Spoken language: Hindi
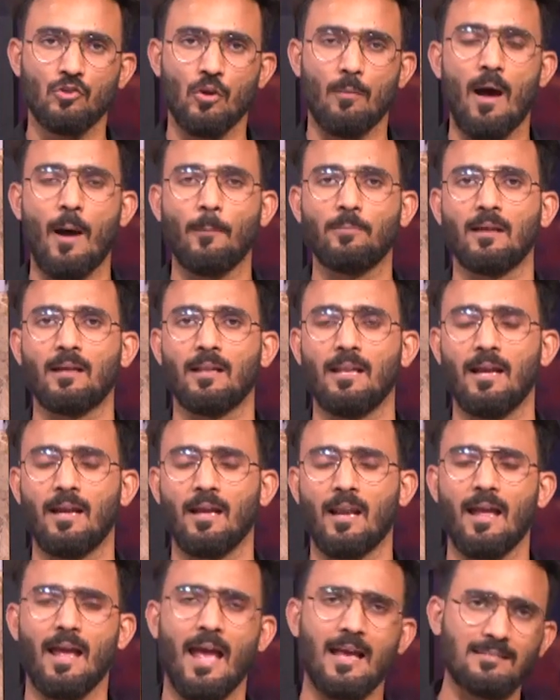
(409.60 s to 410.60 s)
जो हम आप तक
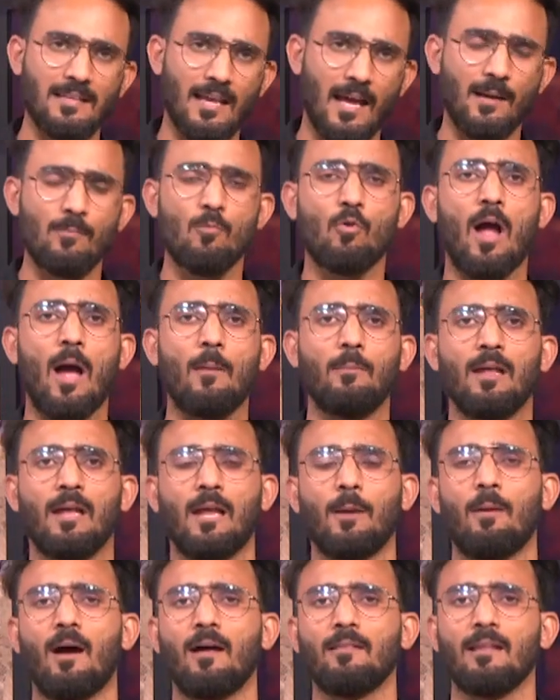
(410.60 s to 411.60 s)
लेकर आए ऐसे हर मुकाबले
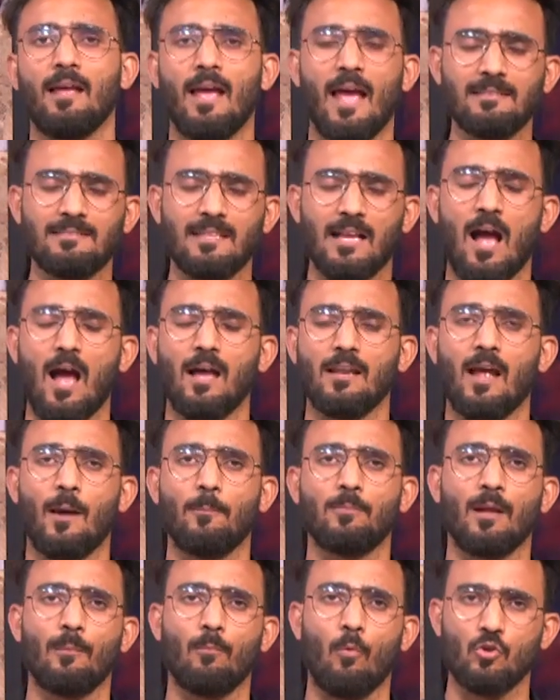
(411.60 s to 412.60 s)
के बाद ऐसी कहानी
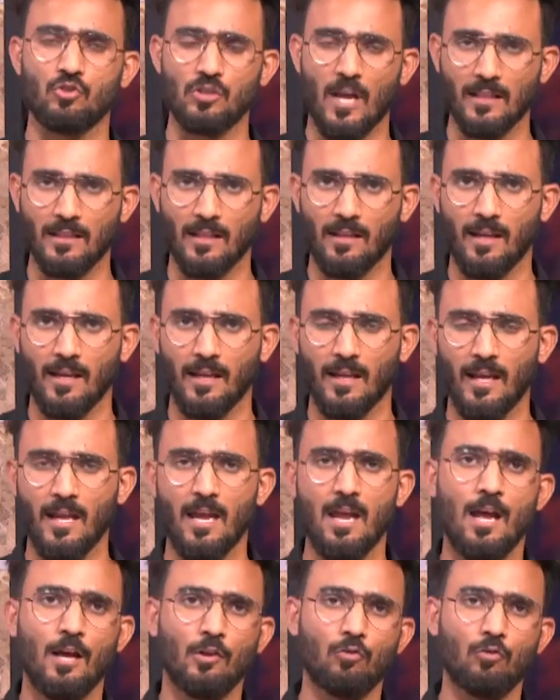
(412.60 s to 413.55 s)
आप तक पहुंचाते रहेंगे